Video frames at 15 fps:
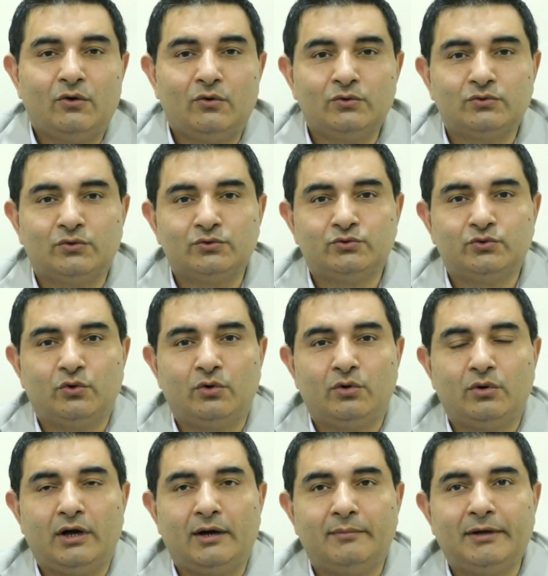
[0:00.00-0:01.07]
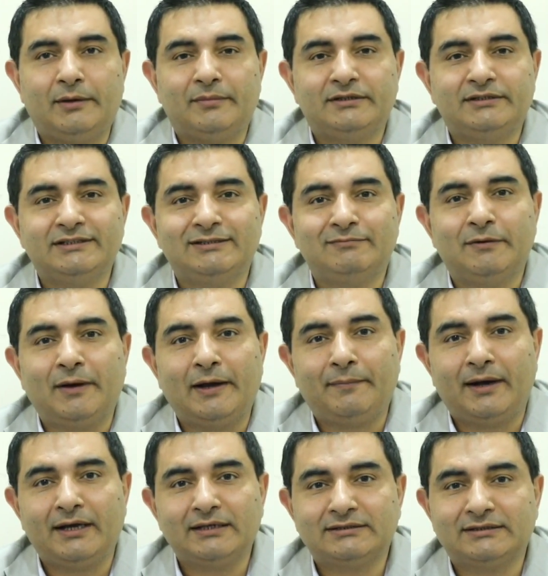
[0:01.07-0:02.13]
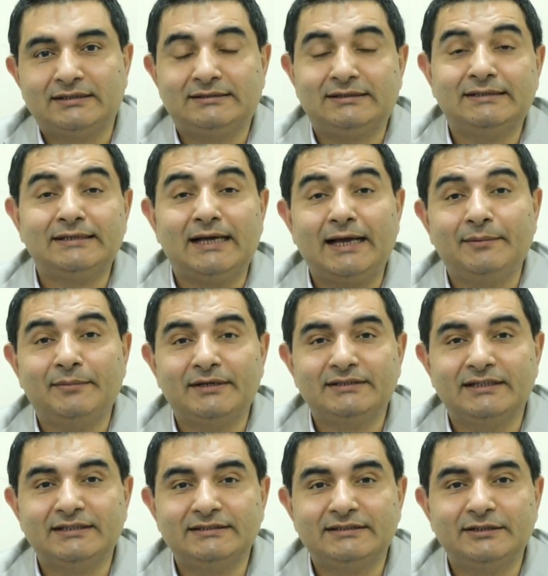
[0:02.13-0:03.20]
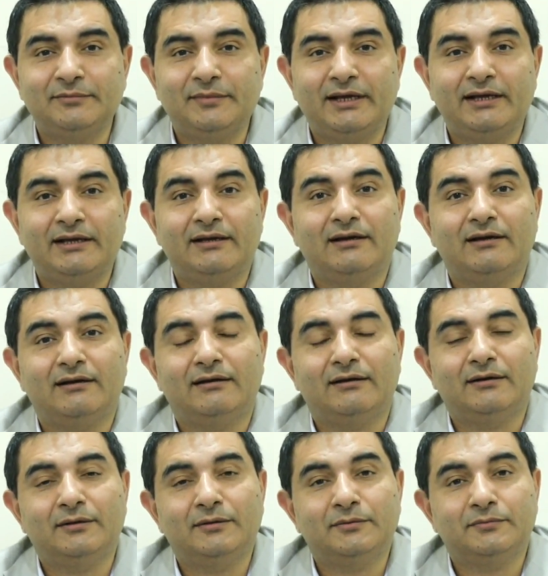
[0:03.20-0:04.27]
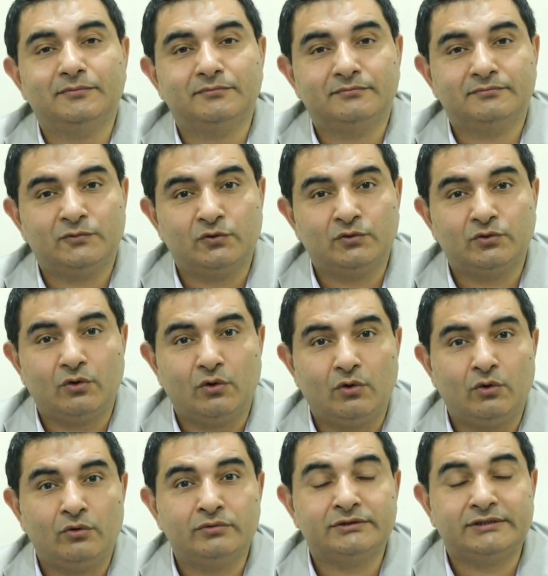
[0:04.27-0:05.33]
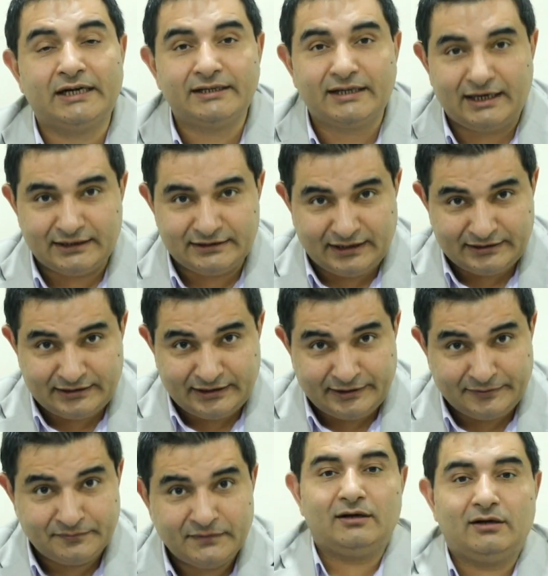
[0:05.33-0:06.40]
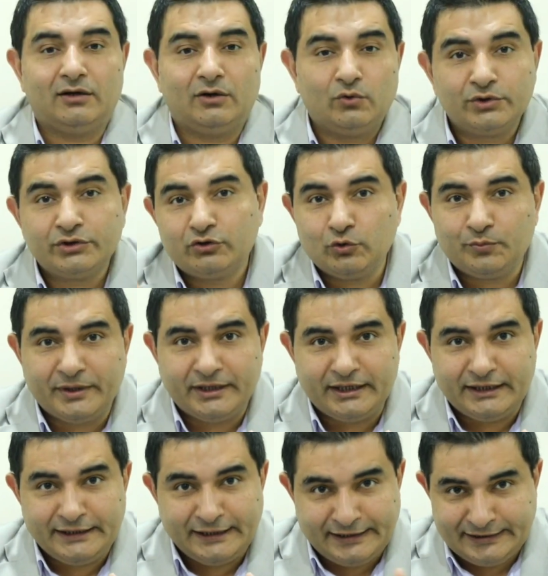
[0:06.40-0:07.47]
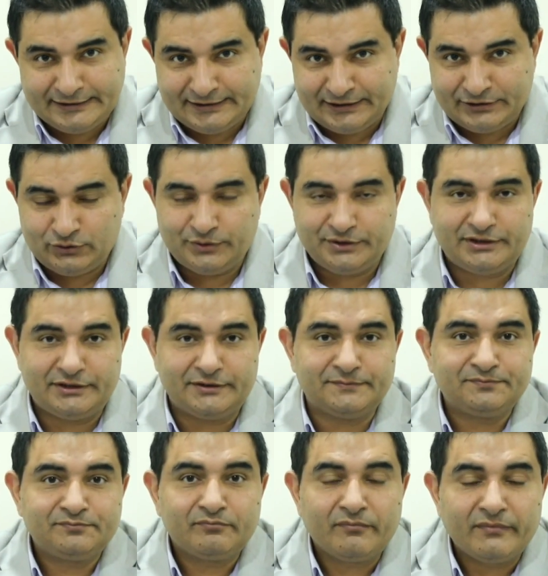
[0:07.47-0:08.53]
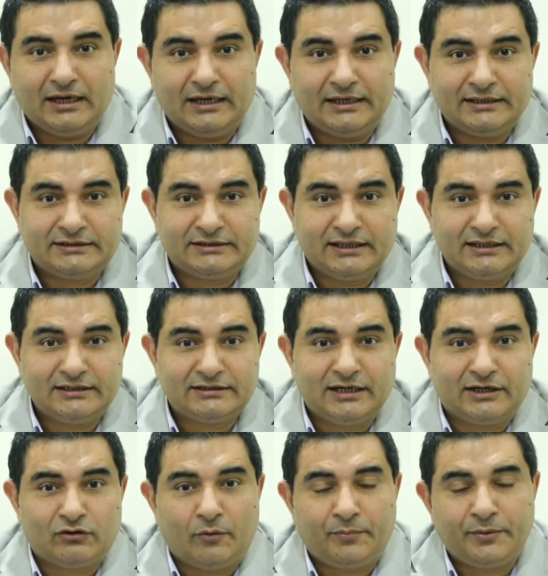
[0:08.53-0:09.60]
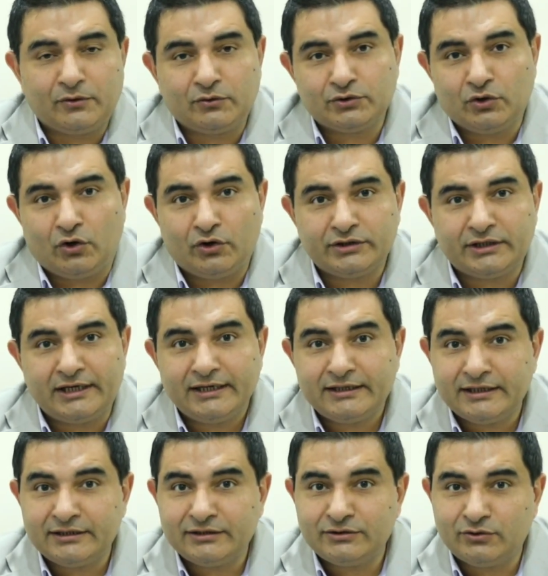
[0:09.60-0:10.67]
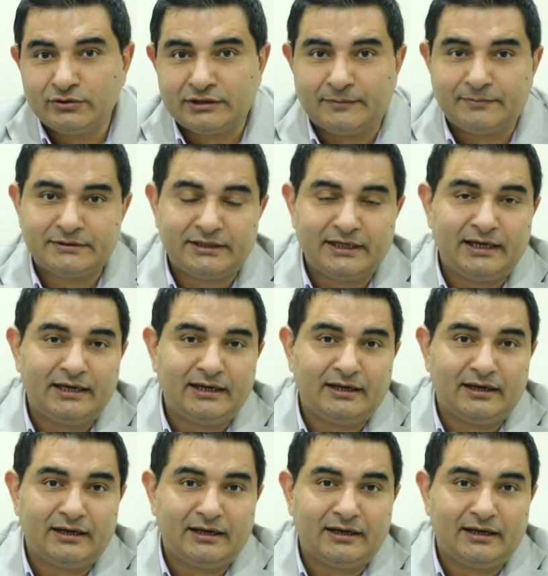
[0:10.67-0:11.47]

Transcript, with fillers: उनको जो हम इमरजेंसी में बाईपास करते हैं या इमरजेंसी में आ, उनको स्टंट डाला जाता है आ, उनके ऊपर एक रिसर्च हुई थी रिसर्च का टॉपिक कुछ और था लेकिन जो सबसे